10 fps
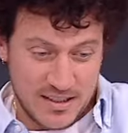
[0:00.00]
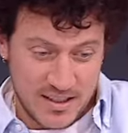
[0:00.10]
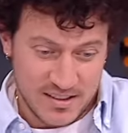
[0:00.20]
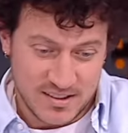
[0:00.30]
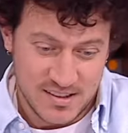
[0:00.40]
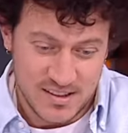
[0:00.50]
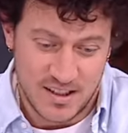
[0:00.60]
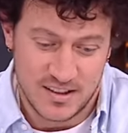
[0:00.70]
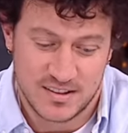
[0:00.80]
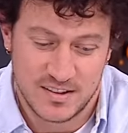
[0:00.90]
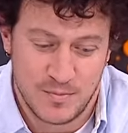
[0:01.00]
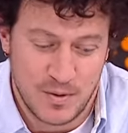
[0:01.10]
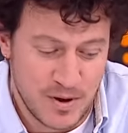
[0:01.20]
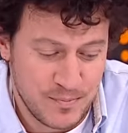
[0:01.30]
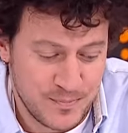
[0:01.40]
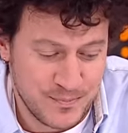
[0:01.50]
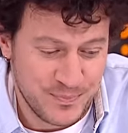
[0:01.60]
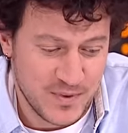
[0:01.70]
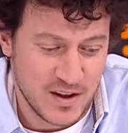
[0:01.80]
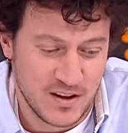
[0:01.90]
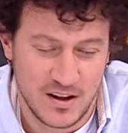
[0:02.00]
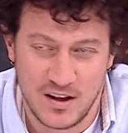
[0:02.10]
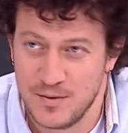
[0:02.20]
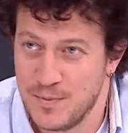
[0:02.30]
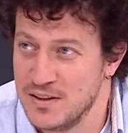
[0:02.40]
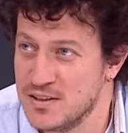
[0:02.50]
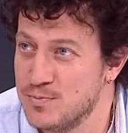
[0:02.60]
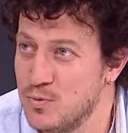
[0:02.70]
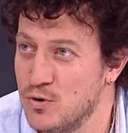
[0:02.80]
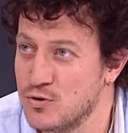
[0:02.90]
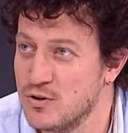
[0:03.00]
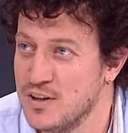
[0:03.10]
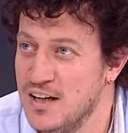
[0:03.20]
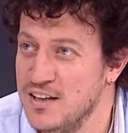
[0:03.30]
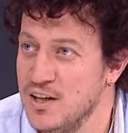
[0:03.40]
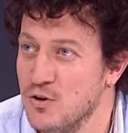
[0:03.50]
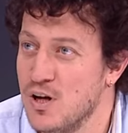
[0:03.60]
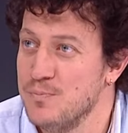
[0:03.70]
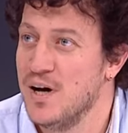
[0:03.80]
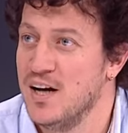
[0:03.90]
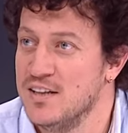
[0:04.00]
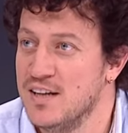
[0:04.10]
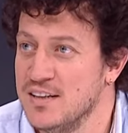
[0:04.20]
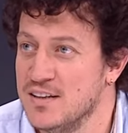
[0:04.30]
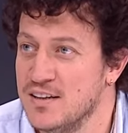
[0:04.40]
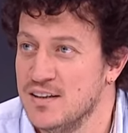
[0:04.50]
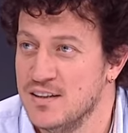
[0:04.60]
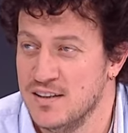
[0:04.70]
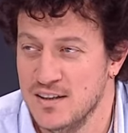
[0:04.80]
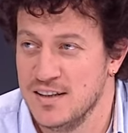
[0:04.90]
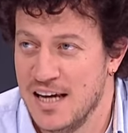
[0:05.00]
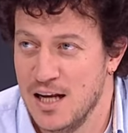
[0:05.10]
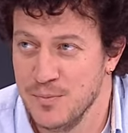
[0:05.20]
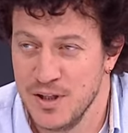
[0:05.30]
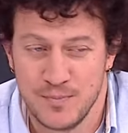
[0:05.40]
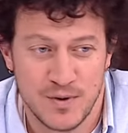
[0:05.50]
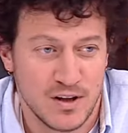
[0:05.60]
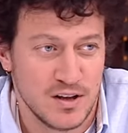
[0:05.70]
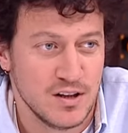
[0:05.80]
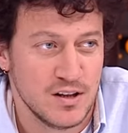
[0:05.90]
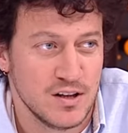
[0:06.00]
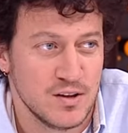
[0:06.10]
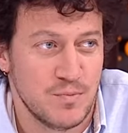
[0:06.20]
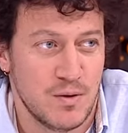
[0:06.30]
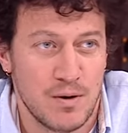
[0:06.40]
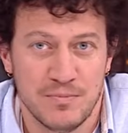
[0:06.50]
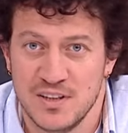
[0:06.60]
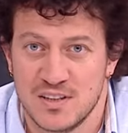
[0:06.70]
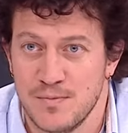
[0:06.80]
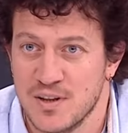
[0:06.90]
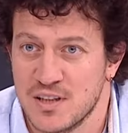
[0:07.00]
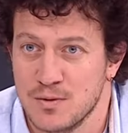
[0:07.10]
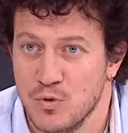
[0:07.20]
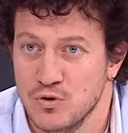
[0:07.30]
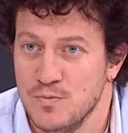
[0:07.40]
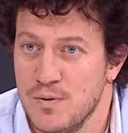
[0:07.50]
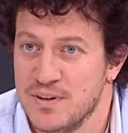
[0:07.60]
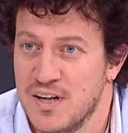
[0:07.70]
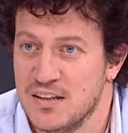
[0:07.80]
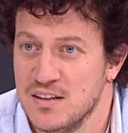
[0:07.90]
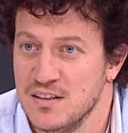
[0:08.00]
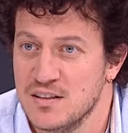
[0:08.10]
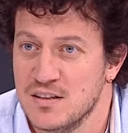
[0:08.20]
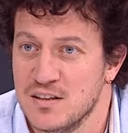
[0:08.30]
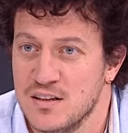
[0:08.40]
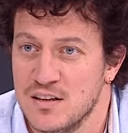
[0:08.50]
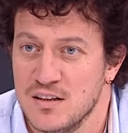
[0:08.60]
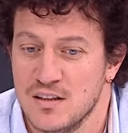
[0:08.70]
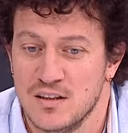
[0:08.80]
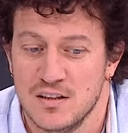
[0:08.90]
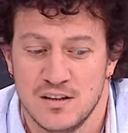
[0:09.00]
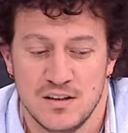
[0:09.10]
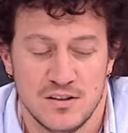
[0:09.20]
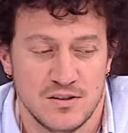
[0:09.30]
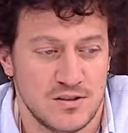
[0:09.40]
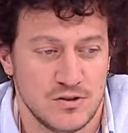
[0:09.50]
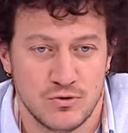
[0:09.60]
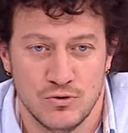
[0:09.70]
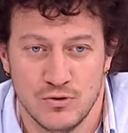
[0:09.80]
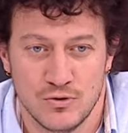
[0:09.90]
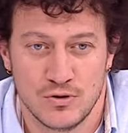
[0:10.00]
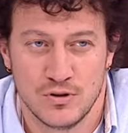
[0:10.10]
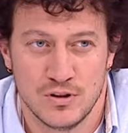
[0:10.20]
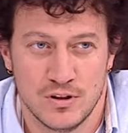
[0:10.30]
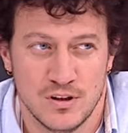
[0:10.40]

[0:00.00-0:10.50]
kez aslında babam e, ben spor geleneği olan bir aileden e, gelmeyim. Babam da eski basketbolcu Mehmet Erdeniz. E, işte çoğu e,